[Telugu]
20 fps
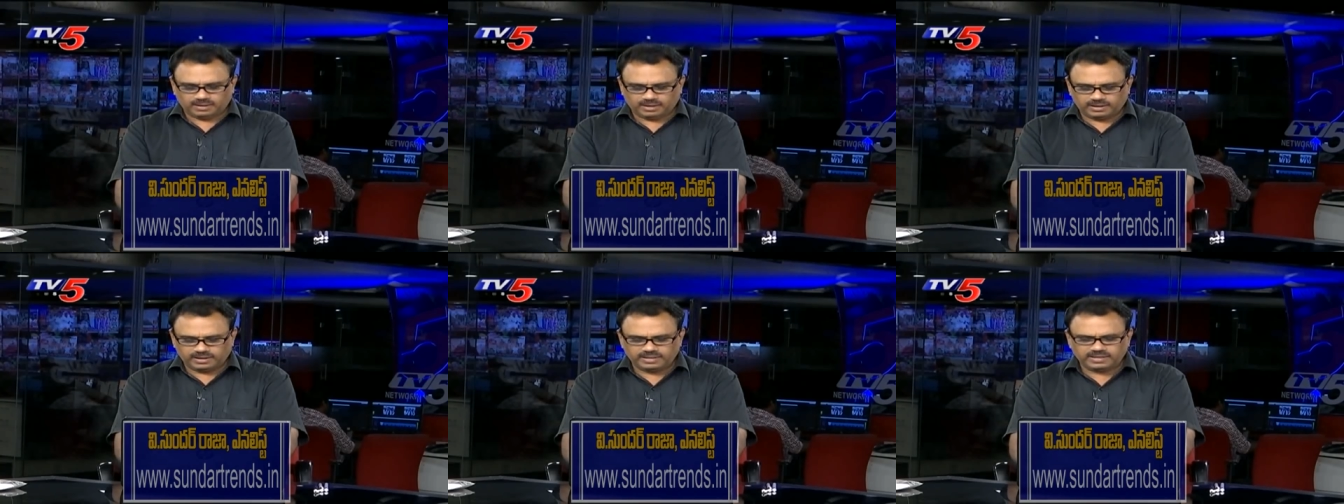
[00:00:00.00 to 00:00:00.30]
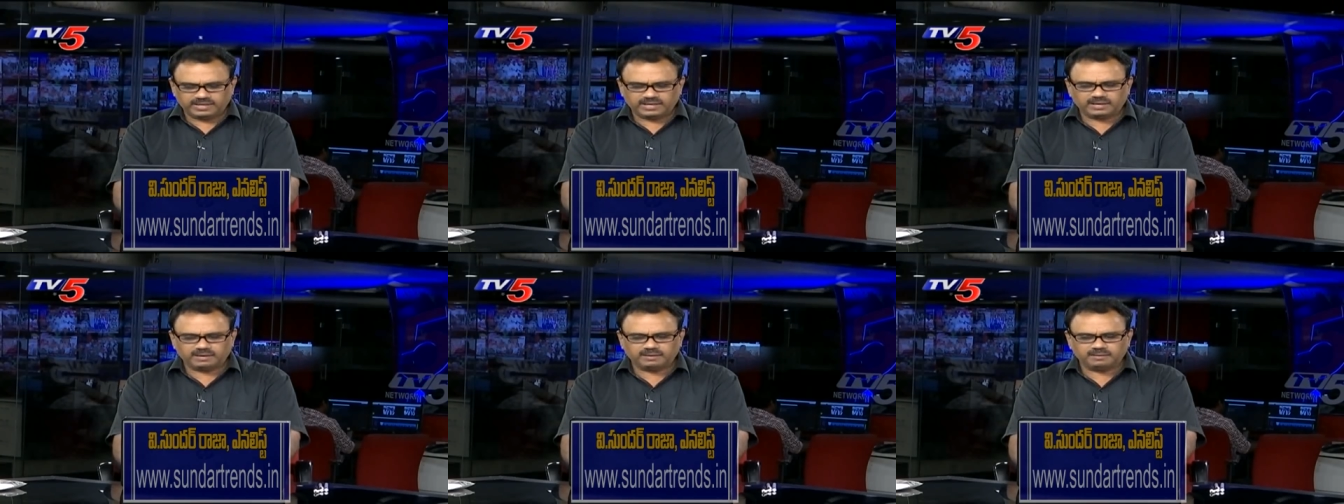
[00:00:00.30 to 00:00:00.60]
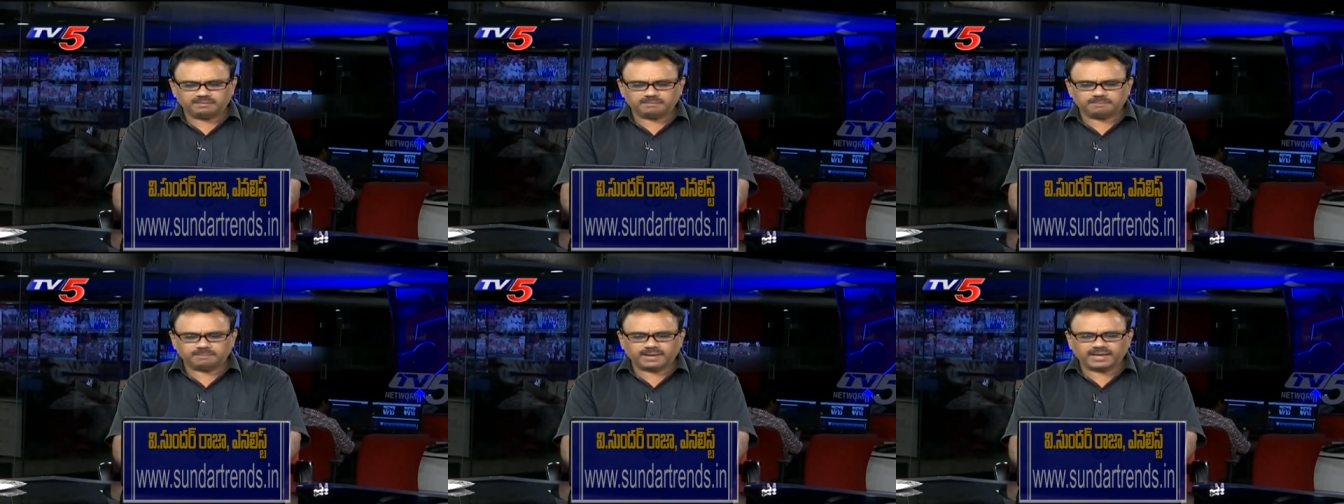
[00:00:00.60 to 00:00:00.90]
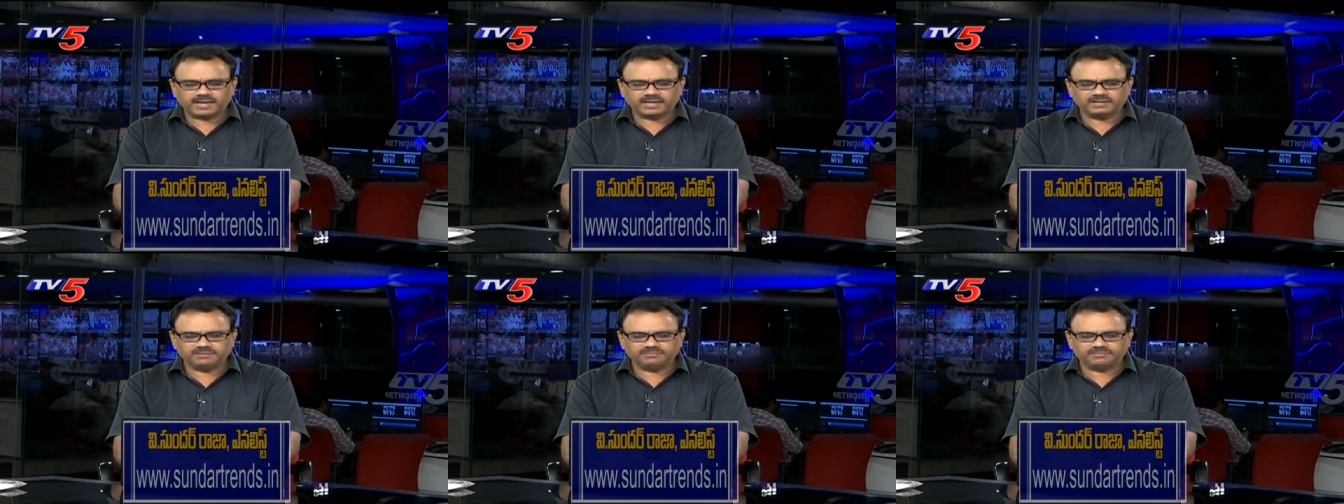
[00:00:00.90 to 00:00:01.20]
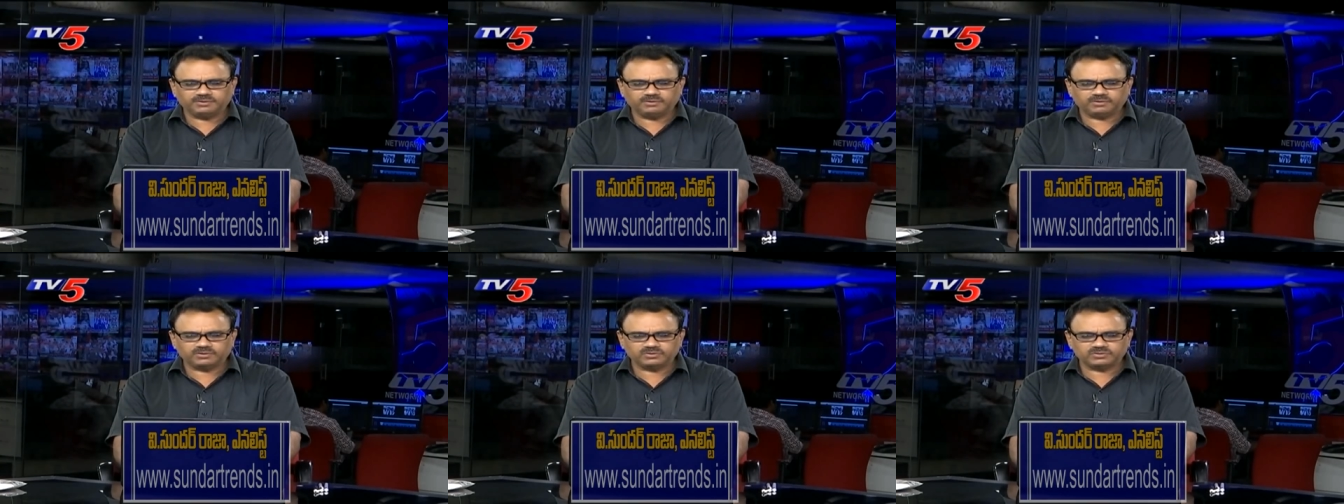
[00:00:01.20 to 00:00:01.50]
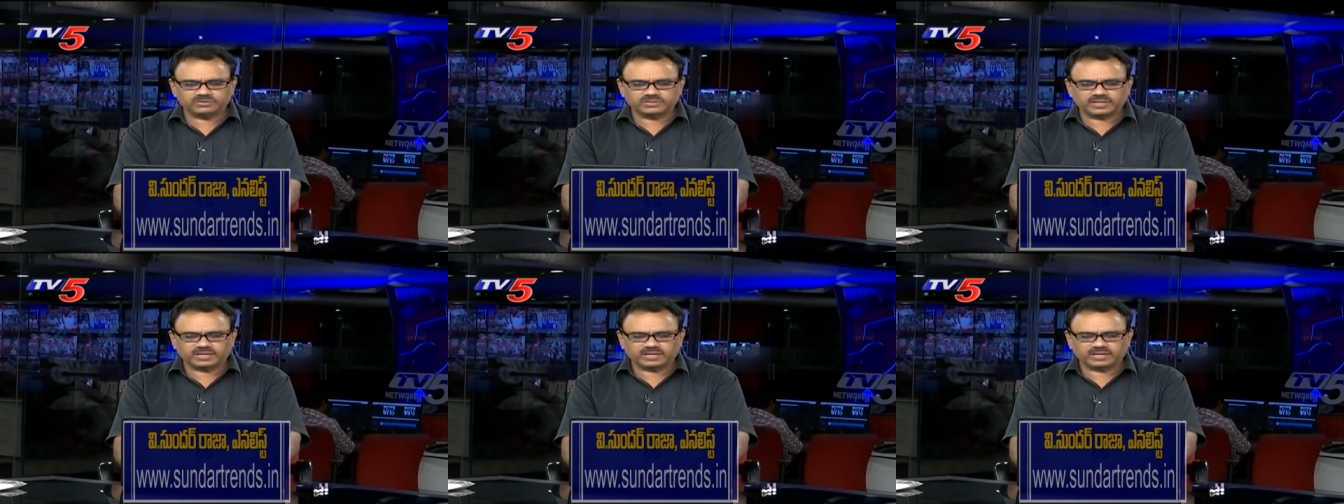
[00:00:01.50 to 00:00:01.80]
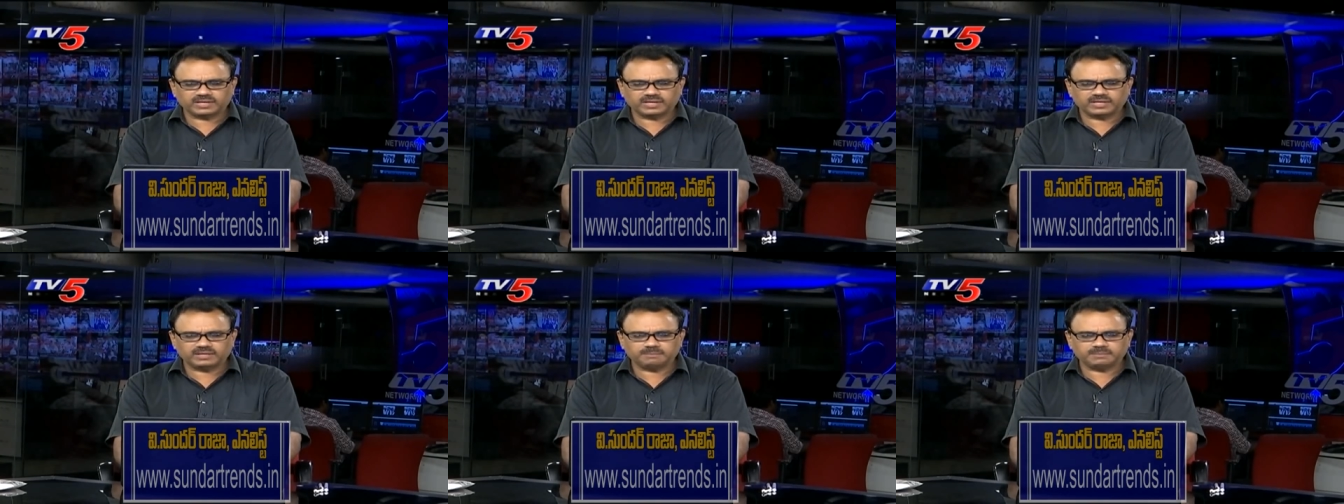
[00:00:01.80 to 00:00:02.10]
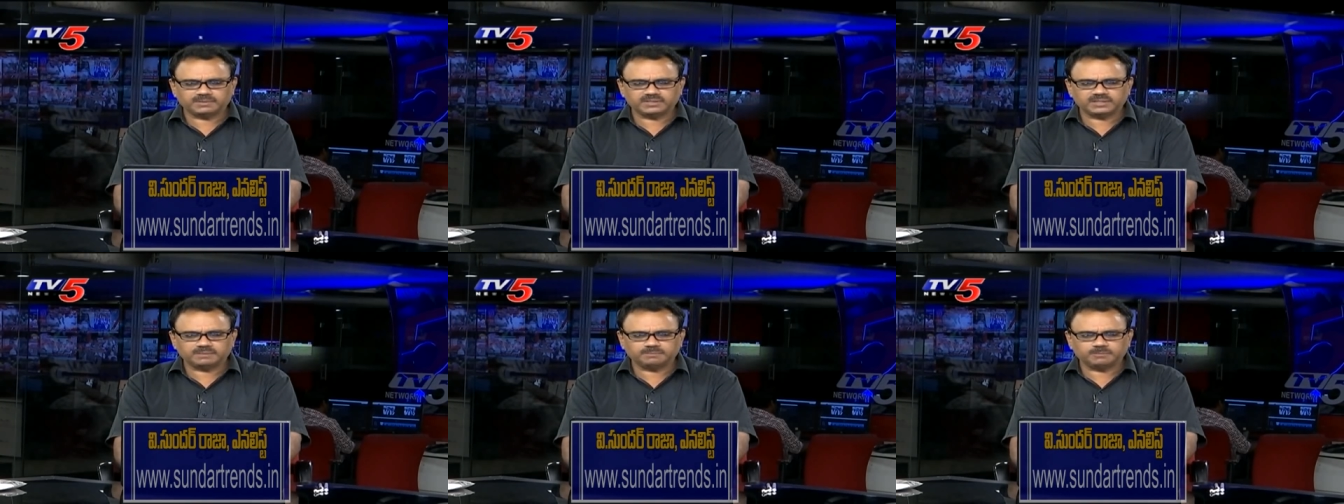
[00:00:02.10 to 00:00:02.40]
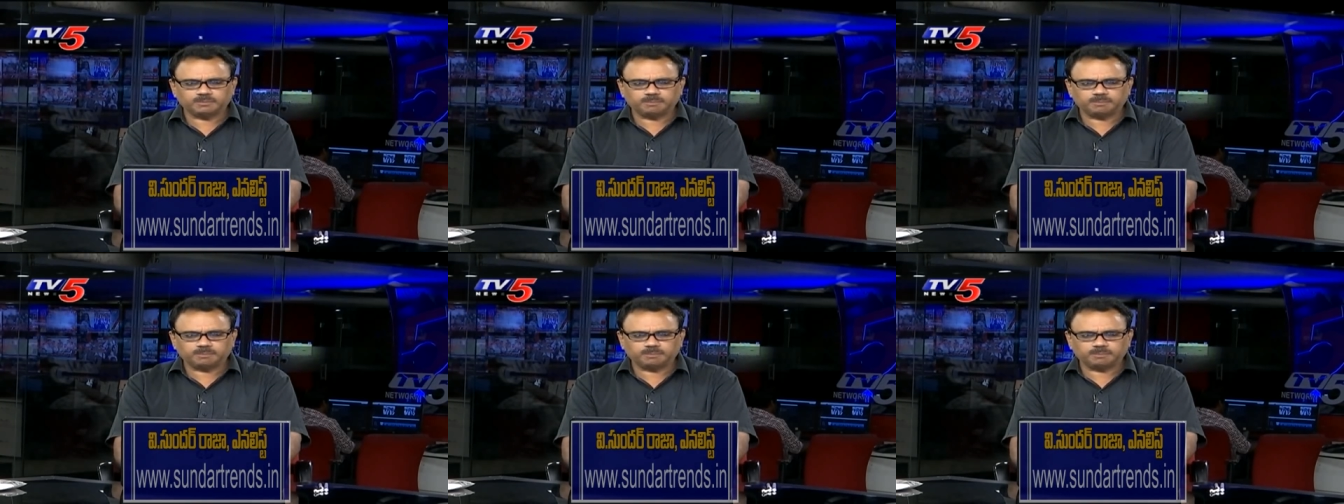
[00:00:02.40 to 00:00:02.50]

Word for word: అలాగే బ్యాంక్ నిఫ్టీ కూడా చూస్తే కనుక ఈ మధ్య